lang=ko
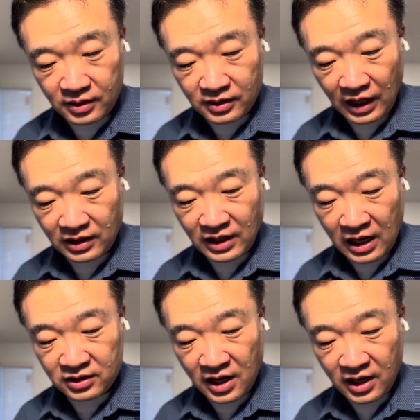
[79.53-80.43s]
나는
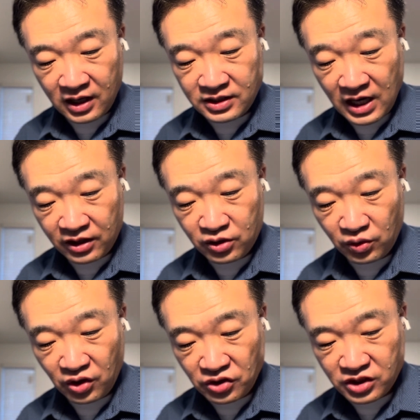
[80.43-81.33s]
악을 행하지
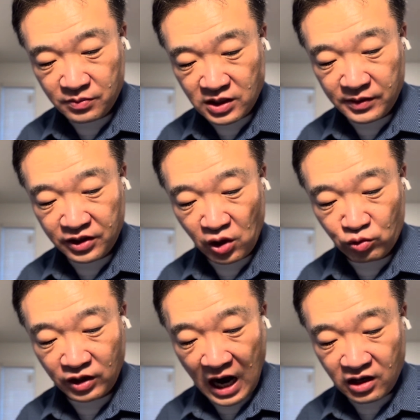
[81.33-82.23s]
않기로 결심하지만
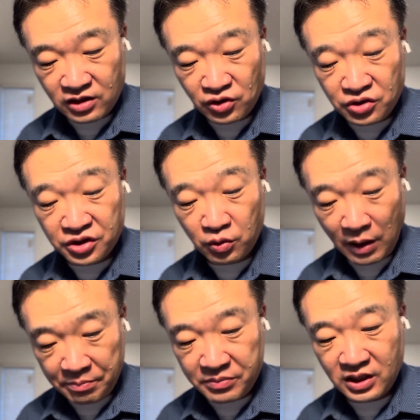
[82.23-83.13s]
결국에 악을 저지르고
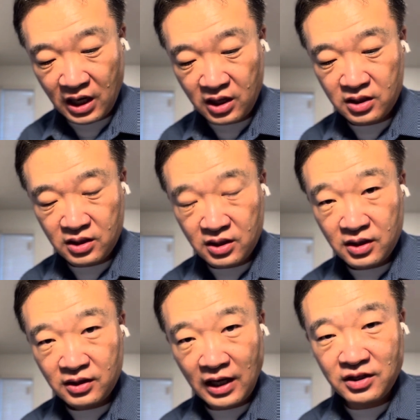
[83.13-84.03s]
맙니다.
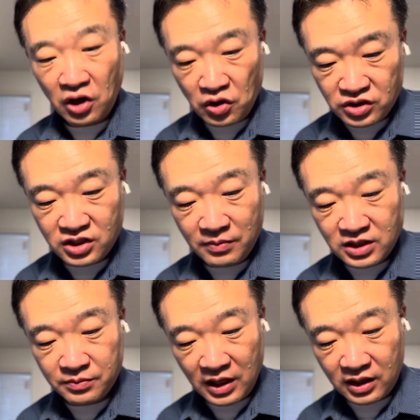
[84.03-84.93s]
나는
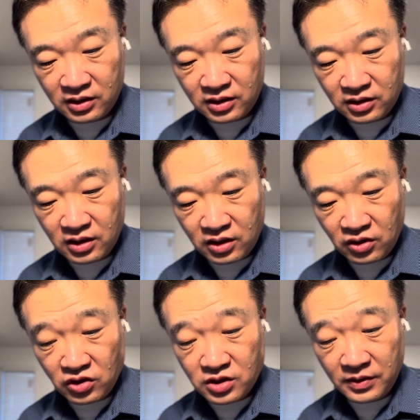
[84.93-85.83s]
결심하지만
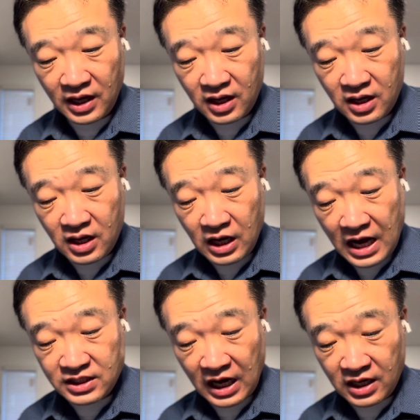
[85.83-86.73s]
결심
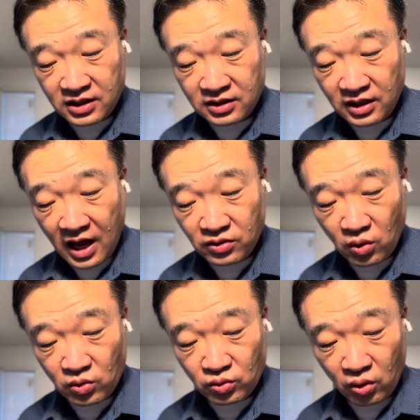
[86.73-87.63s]
하지 않은
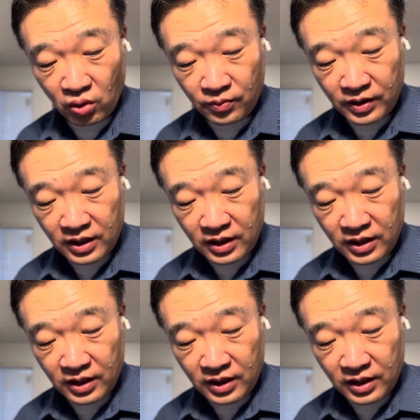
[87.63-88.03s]
행동으로